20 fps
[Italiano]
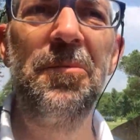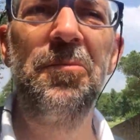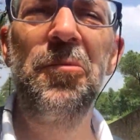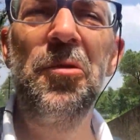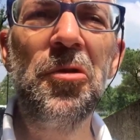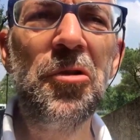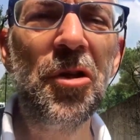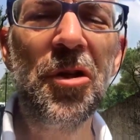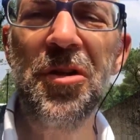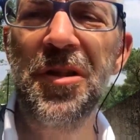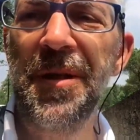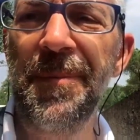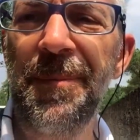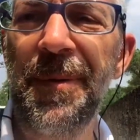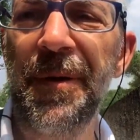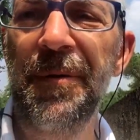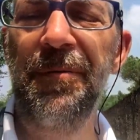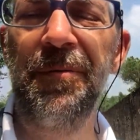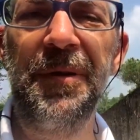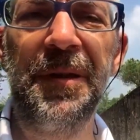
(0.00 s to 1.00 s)
non so se
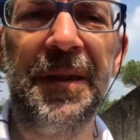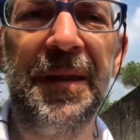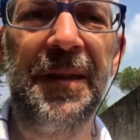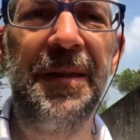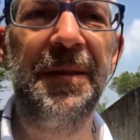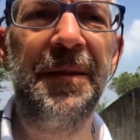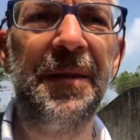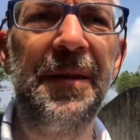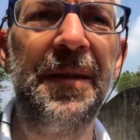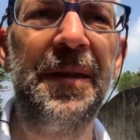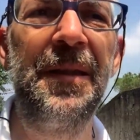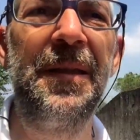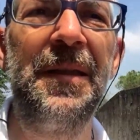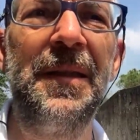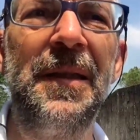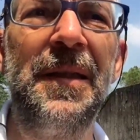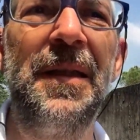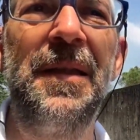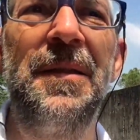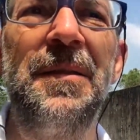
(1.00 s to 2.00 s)
per un,
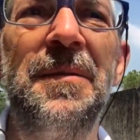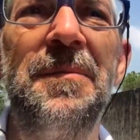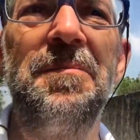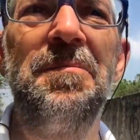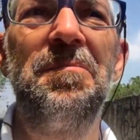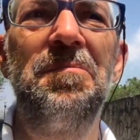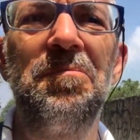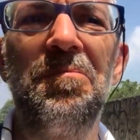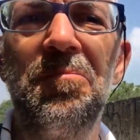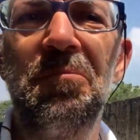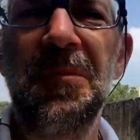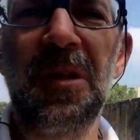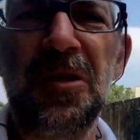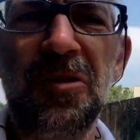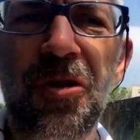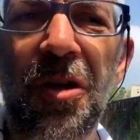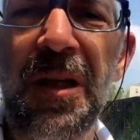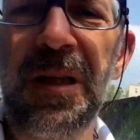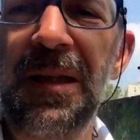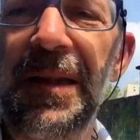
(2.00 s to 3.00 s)
una
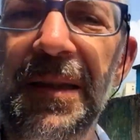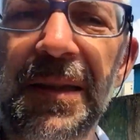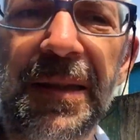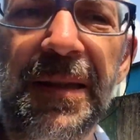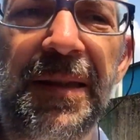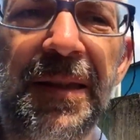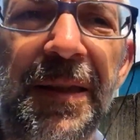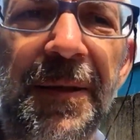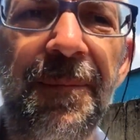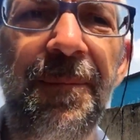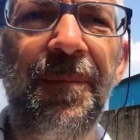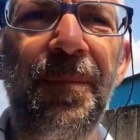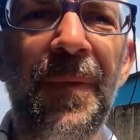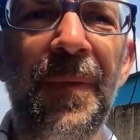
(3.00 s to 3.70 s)
sorta di, di